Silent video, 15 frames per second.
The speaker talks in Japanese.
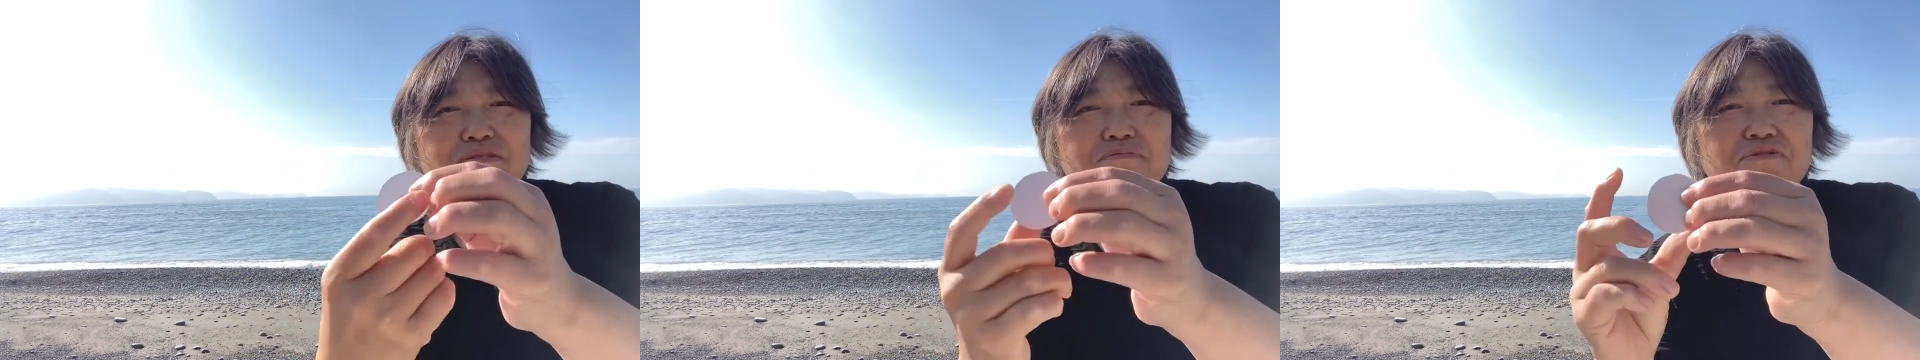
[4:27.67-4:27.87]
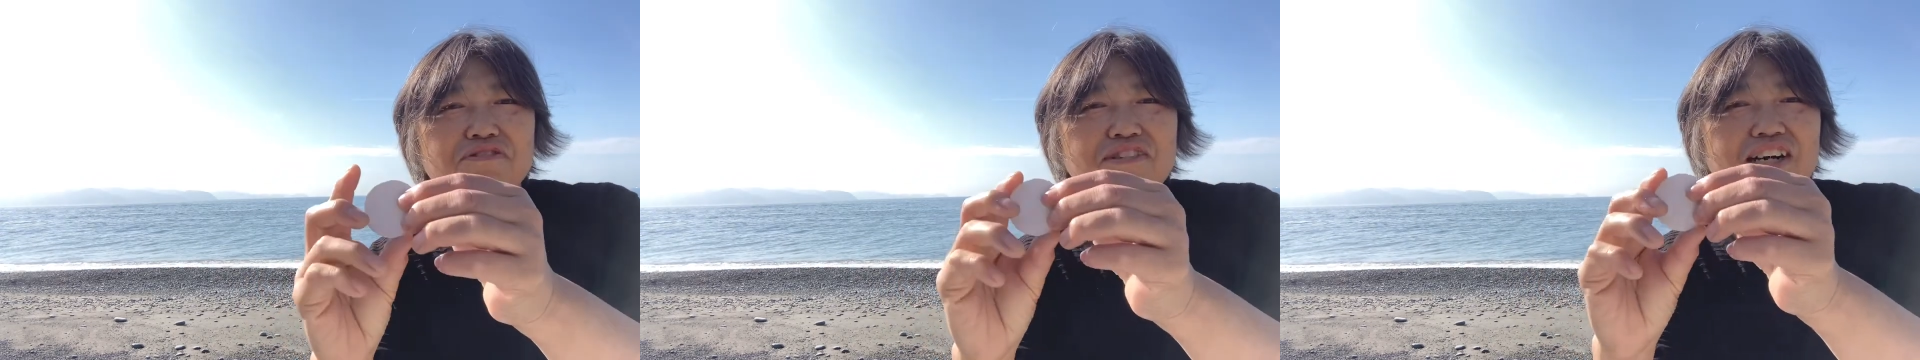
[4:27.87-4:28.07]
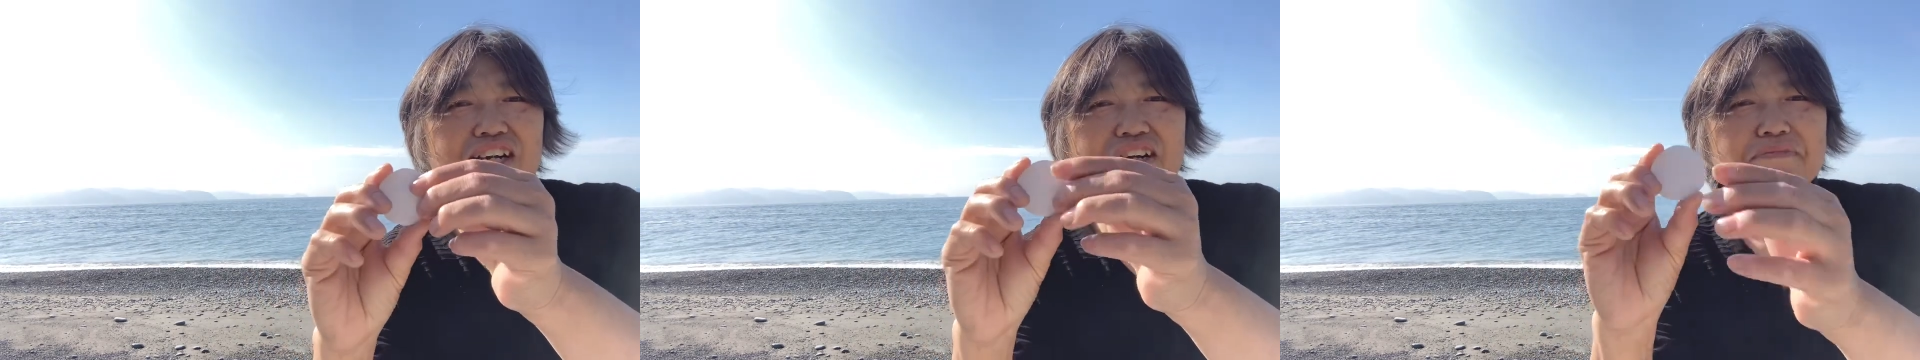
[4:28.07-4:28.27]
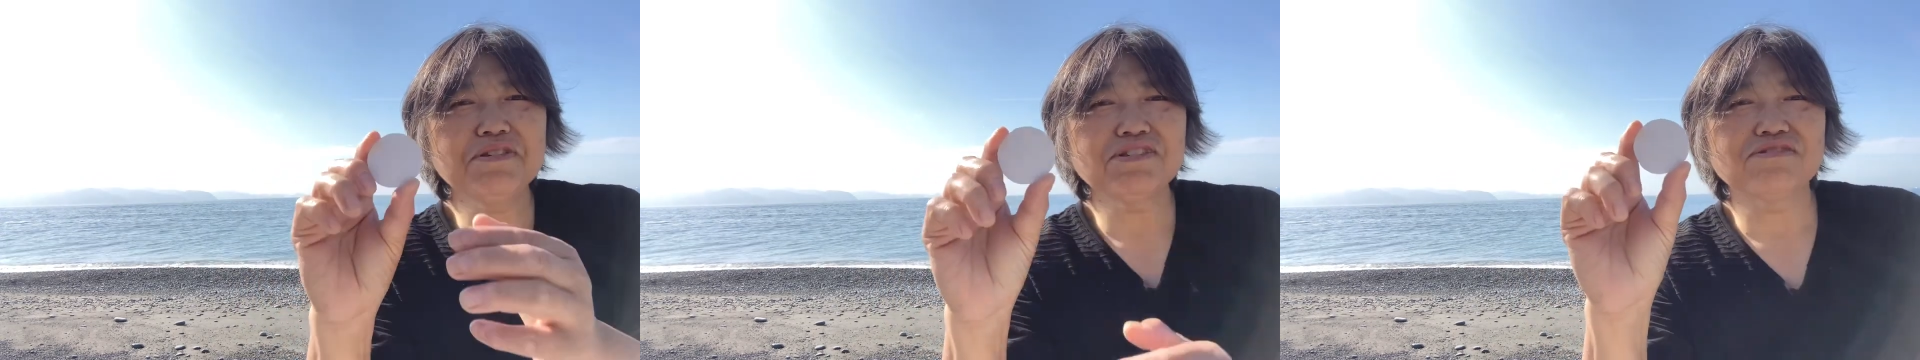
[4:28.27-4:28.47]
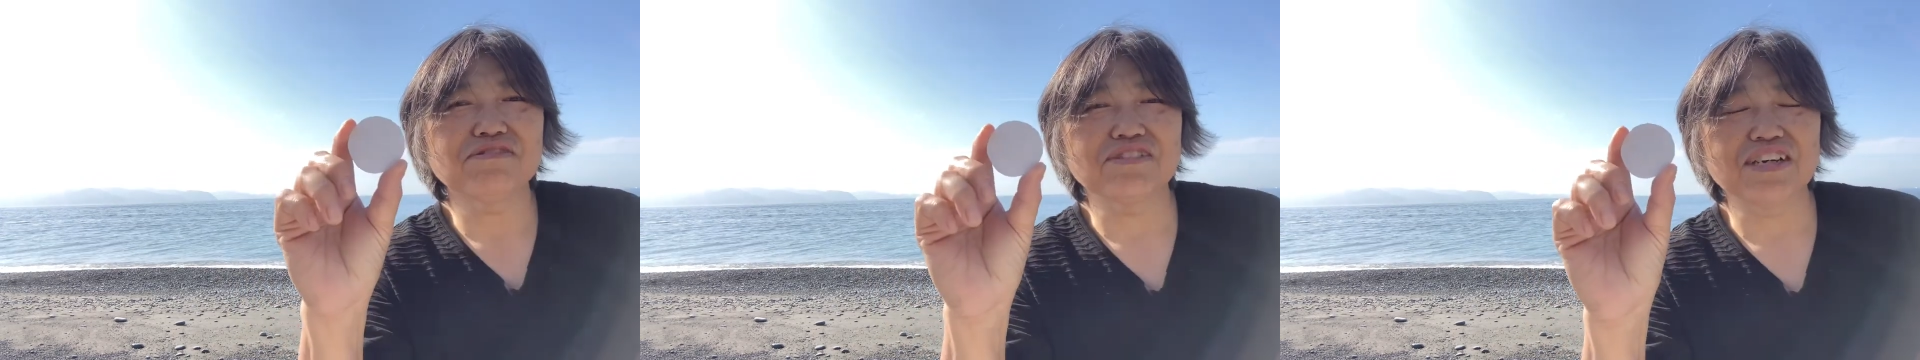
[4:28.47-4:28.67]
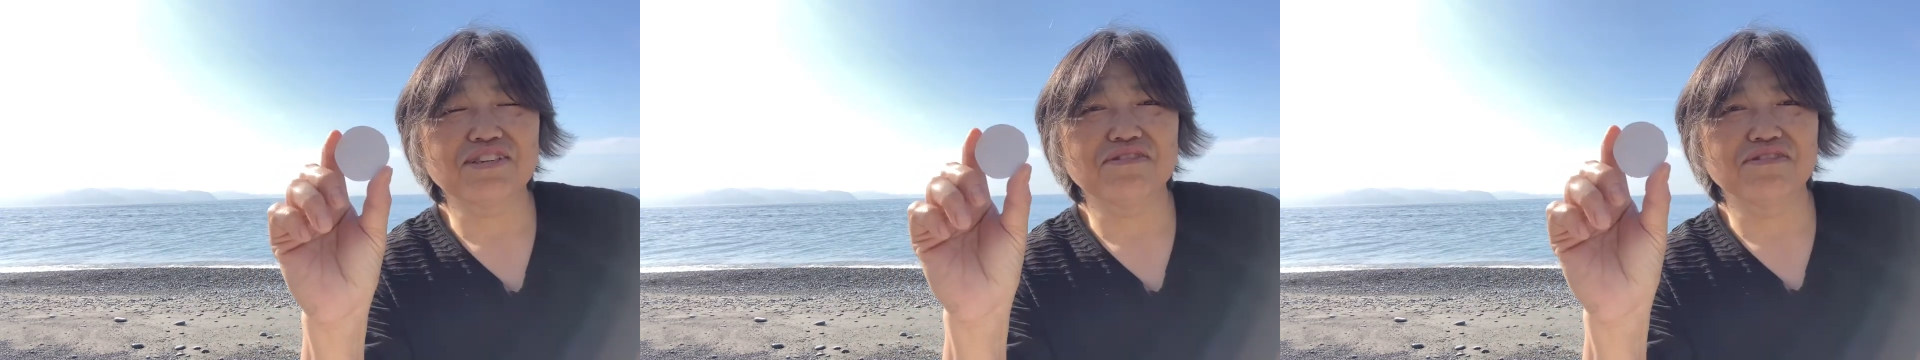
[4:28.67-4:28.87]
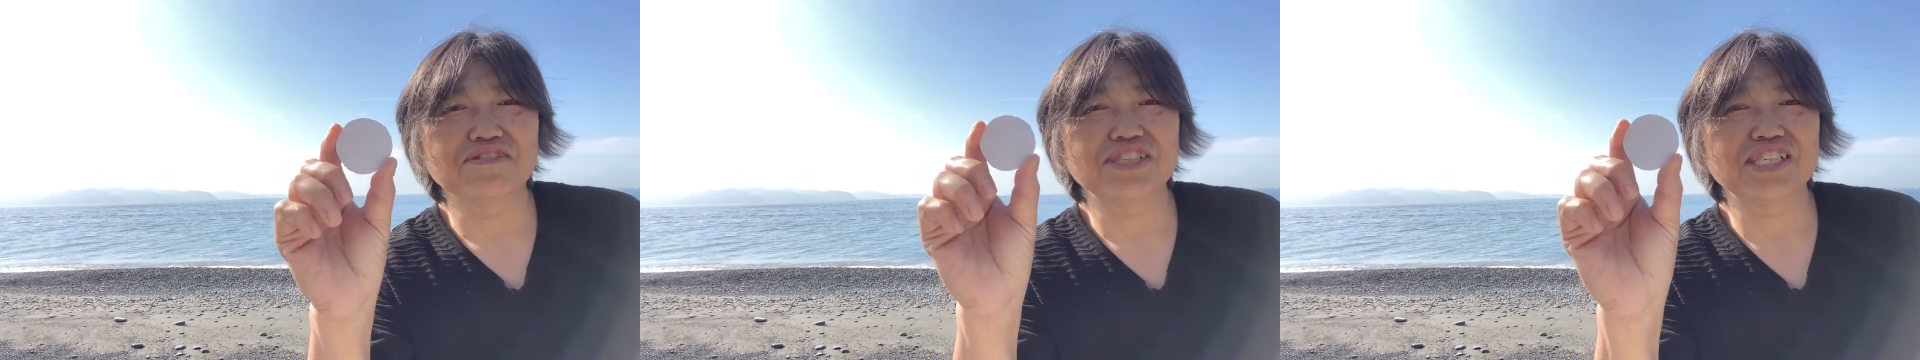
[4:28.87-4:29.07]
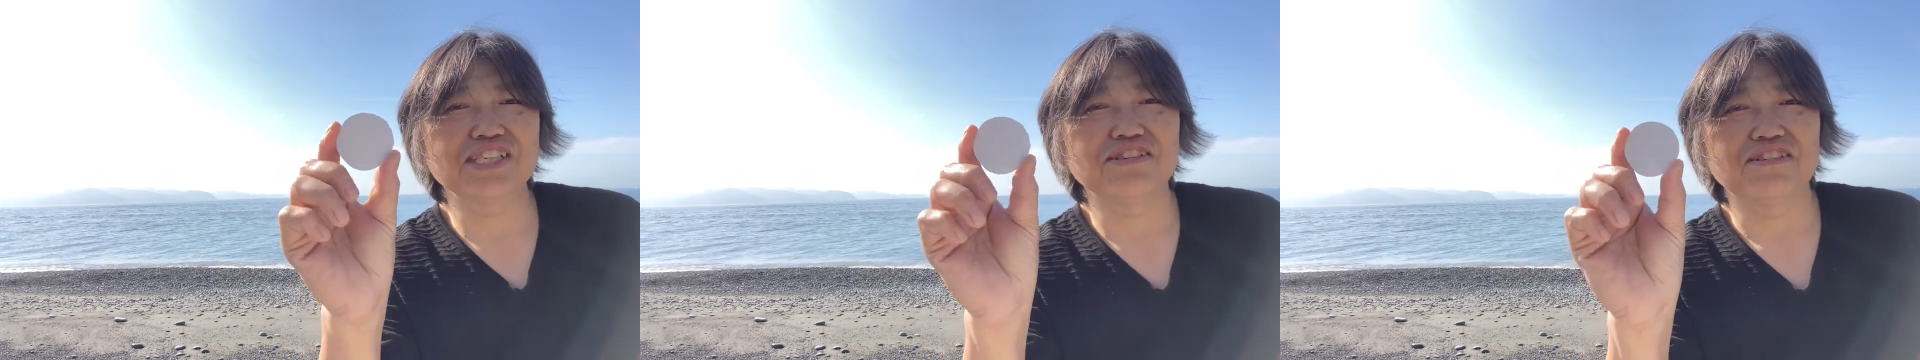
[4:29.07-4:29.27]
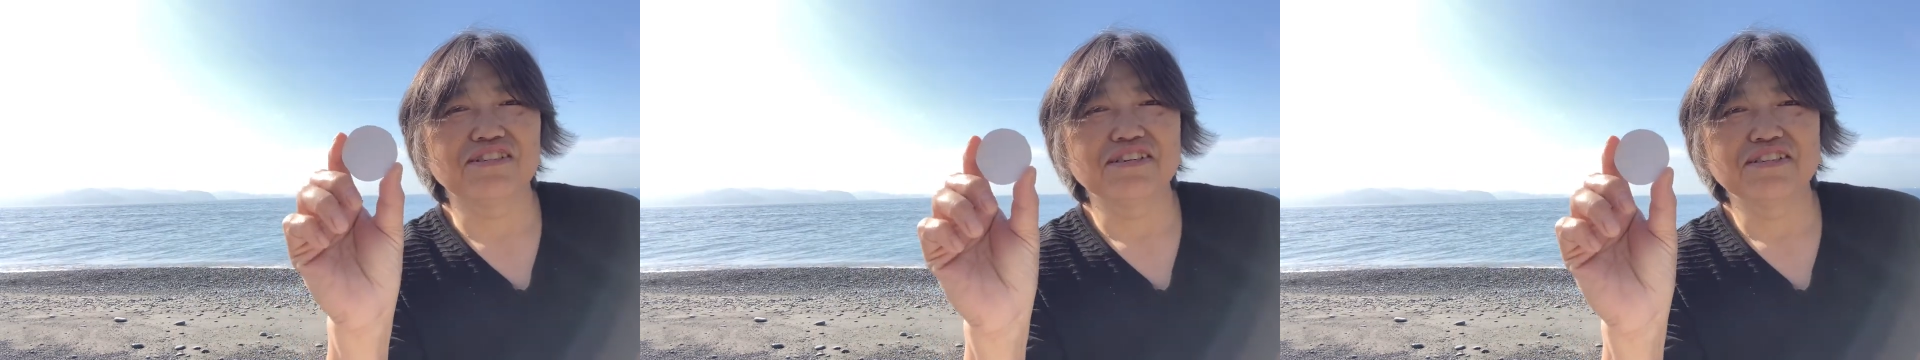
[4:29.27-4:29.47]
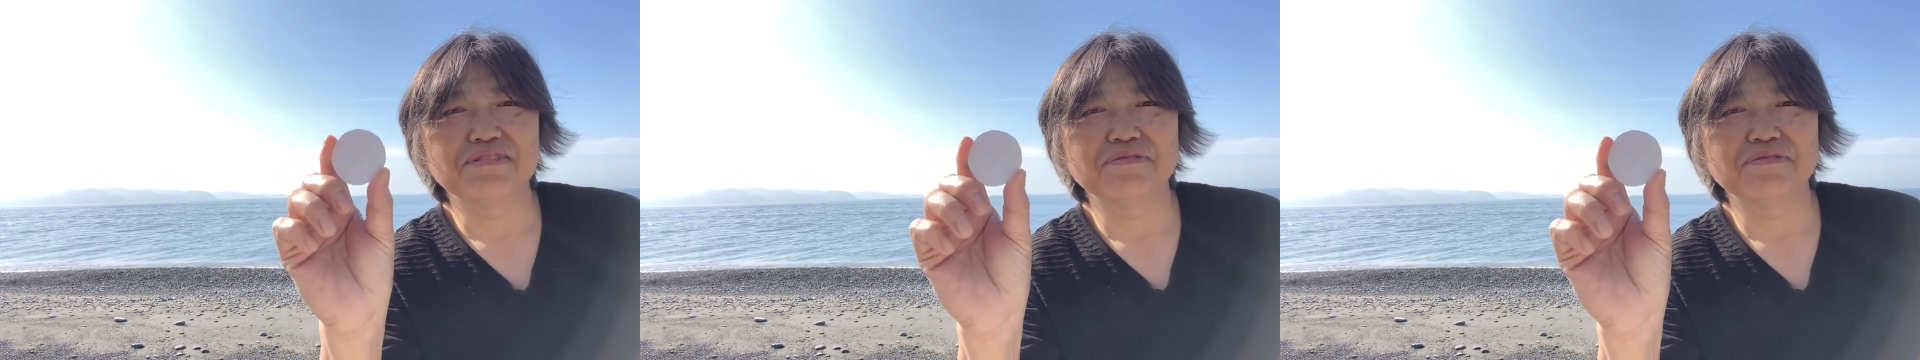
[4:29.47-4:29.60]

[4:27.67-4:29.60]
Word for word: 僕から見るとね、こう白。